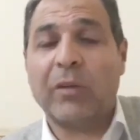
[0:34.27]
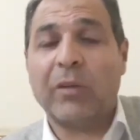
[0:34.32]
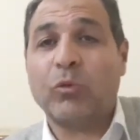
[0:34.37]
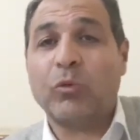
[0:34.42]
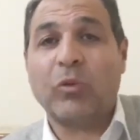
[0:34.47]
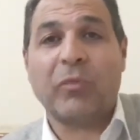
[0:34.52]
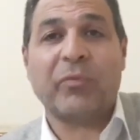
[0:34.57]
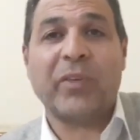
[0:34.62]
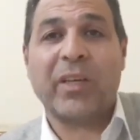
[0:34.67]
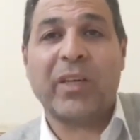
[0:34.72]

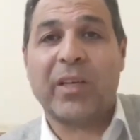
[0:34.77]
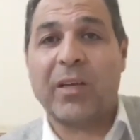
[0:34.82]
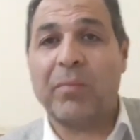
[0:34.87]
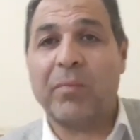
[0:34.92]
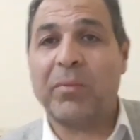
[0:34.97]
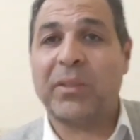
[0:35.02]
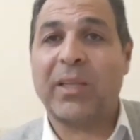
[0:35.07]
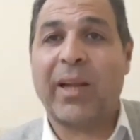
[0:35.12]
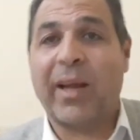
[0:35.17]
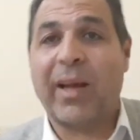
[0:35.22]
هتروح فين
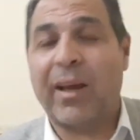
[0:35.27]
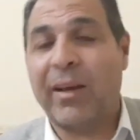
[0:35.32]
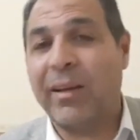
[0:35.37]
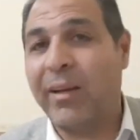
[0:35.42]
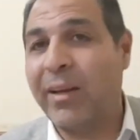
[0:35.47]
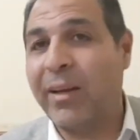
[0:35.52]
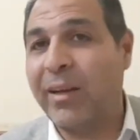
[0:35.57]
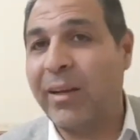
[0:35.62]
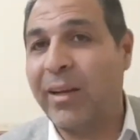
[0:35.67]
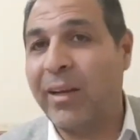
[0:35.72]
كلمة الحق
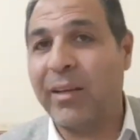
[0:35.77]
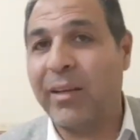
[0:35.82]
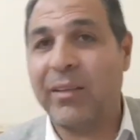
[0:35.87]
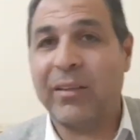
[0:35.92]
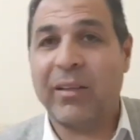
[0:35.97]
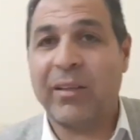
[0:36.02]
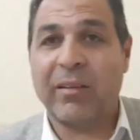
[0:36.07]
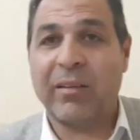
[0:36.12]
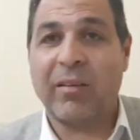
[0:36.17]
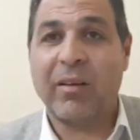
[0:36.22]
لا إله
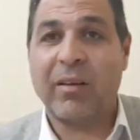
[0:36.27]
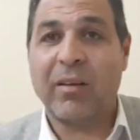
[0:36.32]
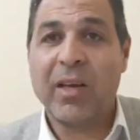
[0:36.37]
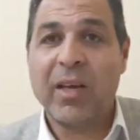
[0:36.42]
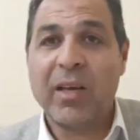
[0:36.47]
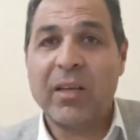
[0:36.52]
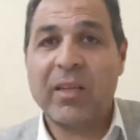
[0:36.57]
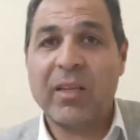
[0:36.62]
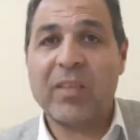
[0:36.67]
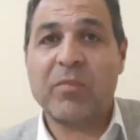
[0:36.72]
إلا الله
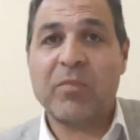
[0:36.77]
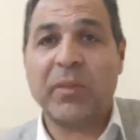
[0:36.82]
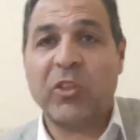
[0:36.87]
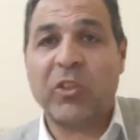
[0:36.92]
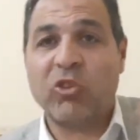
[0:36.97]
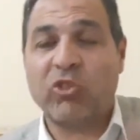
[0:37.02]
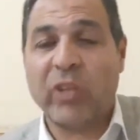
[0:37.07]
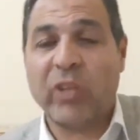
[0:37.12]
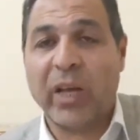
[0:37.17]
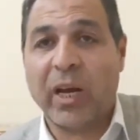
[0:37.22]
ناس
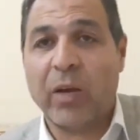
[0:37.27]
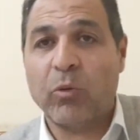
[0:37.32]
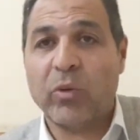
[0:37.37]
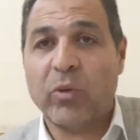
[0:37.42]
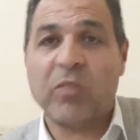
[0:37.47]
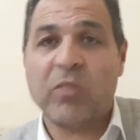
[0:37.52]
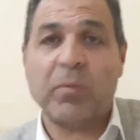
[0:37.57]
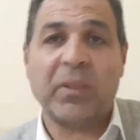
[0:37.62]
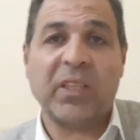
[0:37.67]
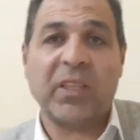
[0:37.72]
بتشتغل
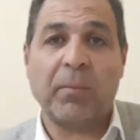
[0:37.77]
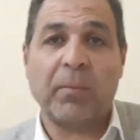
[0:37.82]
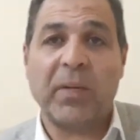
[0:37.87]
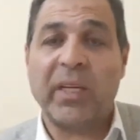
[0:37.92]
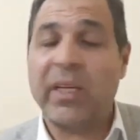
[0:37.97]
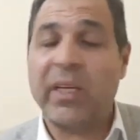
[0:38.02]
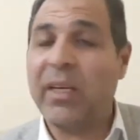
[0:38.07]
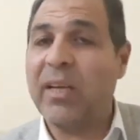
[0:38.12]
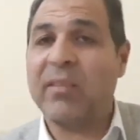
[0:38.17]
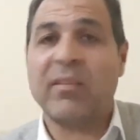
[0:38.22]
وناس
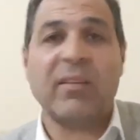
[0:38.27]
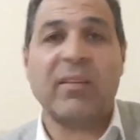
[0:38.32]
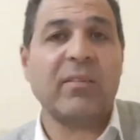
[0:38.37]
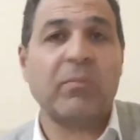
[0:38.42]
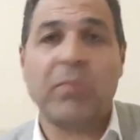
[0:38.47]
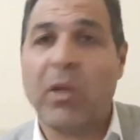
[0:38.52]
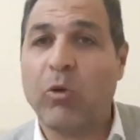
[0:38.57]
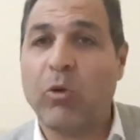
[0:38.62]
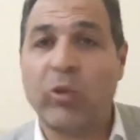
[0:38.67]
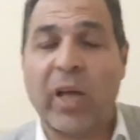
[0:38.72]
بتعمل إنجاز
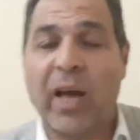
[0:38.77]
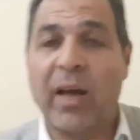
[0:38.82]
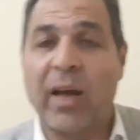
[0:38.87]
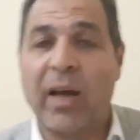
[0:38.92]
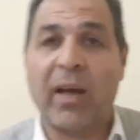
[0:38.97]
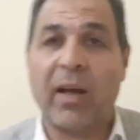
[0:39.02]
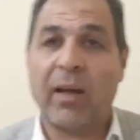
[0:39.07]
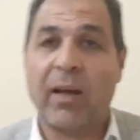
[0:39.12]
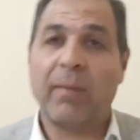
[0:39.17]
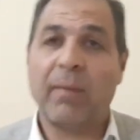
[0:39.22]
لازم تاخد
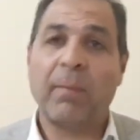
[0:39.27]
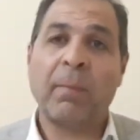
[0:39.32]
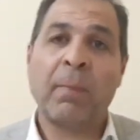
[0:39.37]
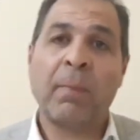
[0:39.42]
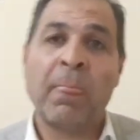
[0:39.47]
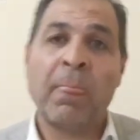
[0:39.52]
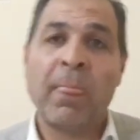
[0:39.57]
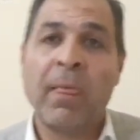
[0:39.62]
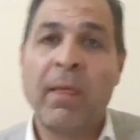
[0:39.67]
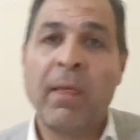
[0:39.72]
حقها
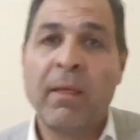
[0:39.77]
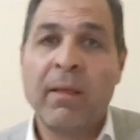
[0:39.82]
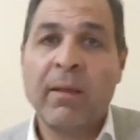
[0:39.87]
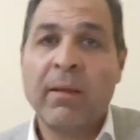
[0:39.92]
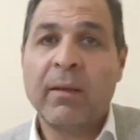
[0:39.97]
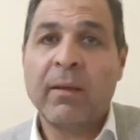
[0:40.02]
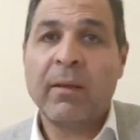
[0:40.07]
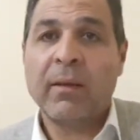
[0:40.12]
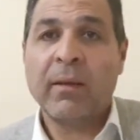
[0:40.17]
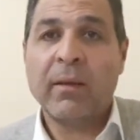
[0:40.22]

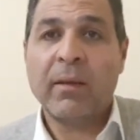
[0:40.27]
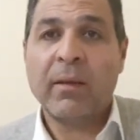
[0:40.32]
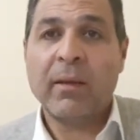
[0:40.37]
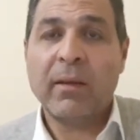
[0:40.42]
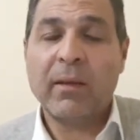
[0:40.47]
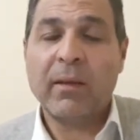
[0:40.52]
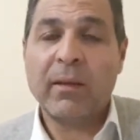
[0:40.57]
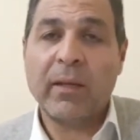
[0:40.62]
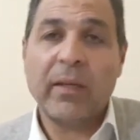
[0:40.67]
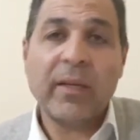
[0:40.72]

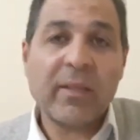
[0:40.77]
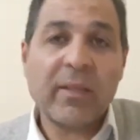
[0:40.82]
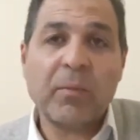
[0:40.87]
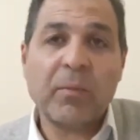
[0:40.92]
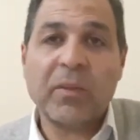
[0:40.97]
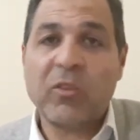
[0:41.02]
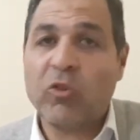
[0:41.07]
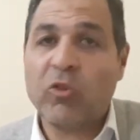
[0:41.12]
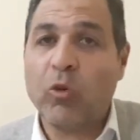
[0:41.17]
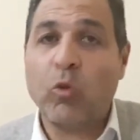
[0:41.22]
آه، ناس
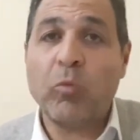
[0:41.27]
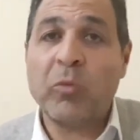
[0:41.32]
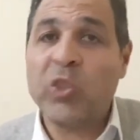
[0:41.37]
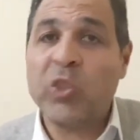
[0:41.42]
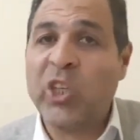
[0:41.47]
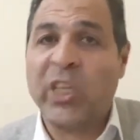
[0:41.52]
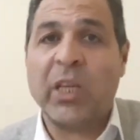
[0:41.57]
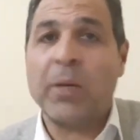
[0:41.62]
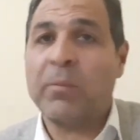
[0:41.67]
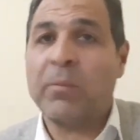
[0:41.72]
بتشتغل
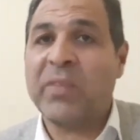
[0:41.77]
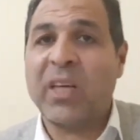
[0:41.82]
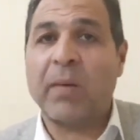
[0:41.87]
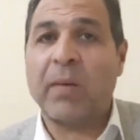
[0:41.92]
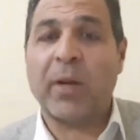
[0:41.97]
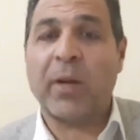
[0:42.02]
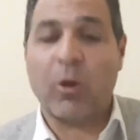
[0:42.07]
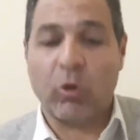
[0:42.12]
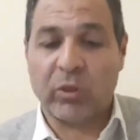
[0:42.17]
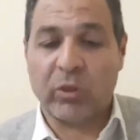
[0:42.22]
ومش عيب زي
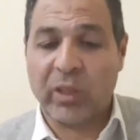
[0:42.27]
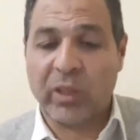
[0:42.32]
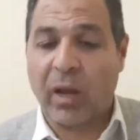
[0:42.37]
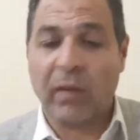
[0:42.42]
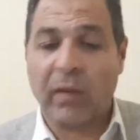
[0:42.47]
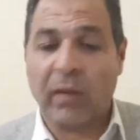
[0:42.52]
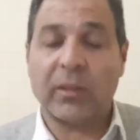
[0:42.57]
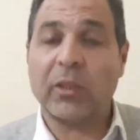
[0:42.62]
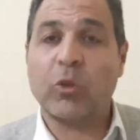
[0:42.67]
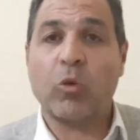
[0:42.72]
ما أنا قلت
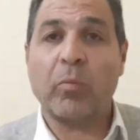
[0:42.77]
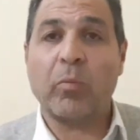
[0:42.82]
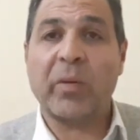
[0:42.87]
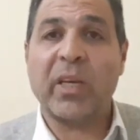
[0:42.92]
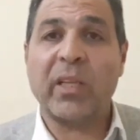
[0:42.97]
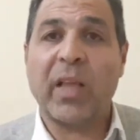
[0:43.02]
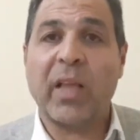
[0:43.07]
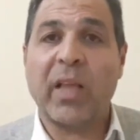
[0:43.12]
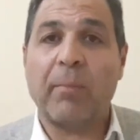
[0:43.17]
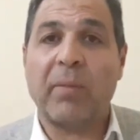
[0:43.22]
لحضراتكم
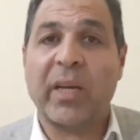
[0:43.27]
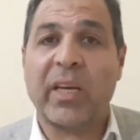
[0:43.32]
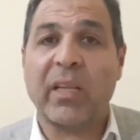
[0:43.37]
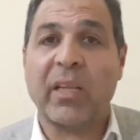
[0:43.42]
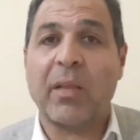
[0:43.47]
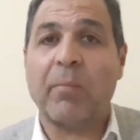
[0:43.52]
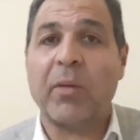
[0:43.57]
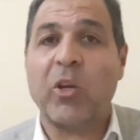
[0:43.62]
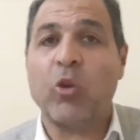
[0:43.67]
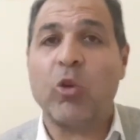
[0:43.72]
كده قبل
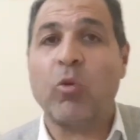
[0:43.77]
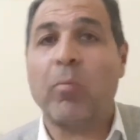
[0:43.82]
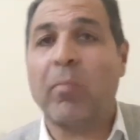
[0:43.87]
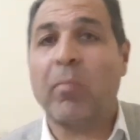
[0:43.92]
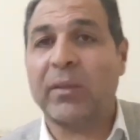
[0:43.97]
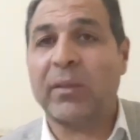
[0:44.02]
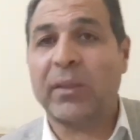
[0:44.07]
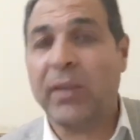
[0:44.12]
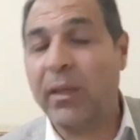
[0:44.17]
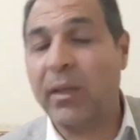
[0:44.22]
كده مليون
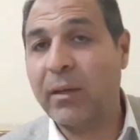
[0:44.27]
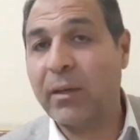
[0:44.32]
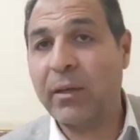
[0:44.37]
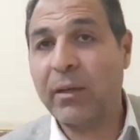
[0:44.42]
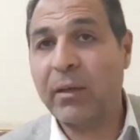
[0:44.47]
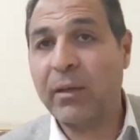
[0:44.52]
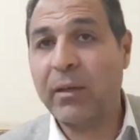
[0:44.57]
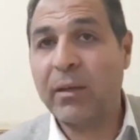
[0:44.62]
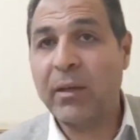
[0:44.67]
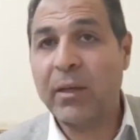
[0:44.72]
مرة
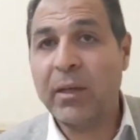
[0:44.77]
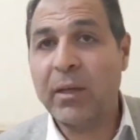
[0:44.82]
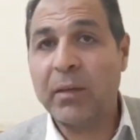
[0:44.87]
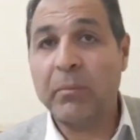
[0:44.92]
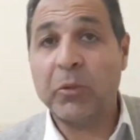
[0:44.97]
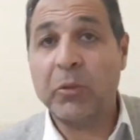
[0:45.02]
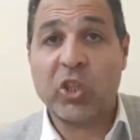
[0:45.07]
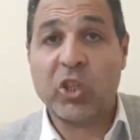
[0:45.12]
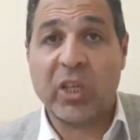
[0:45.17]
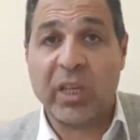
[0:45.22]

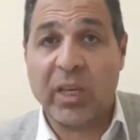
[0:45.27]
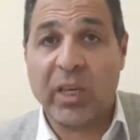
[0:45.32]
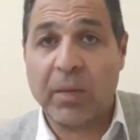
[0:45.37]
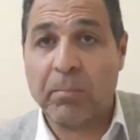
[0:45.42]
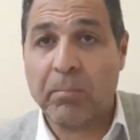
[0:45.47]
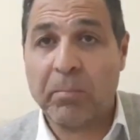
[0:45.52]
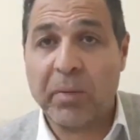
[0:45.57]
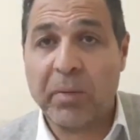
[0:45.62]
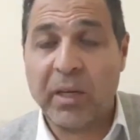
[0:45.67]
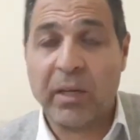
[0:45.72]
مش
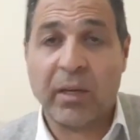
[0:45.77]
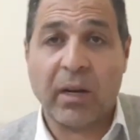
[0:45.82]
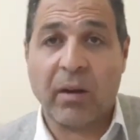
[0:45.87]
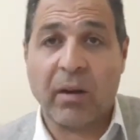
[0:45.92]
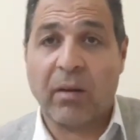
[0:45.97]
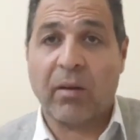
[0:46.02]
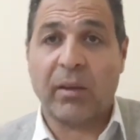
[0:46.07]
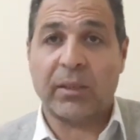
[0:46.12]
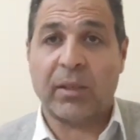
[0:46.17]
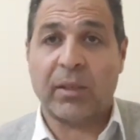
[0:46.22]
عيب إن
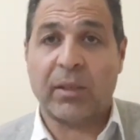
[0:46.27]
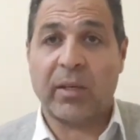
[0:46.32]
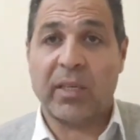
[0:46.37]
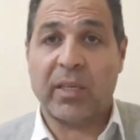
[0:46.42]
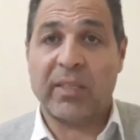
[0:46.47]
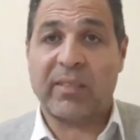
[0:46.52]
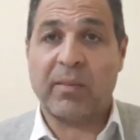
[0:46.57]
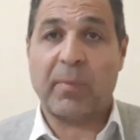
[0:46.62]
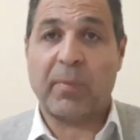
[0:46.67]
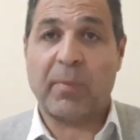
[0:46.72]
أنا
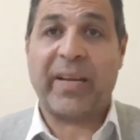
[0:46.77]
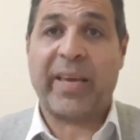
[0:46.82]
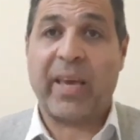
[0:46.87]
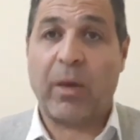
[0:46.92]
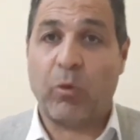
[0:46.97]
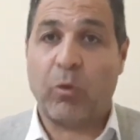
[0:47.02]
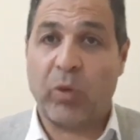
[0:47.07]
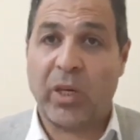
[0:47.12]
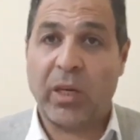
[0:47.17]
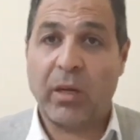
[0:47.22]
كراجل
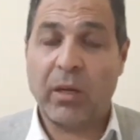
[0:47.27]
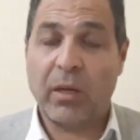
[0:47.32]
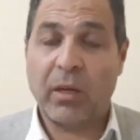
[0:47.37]
زملكاوي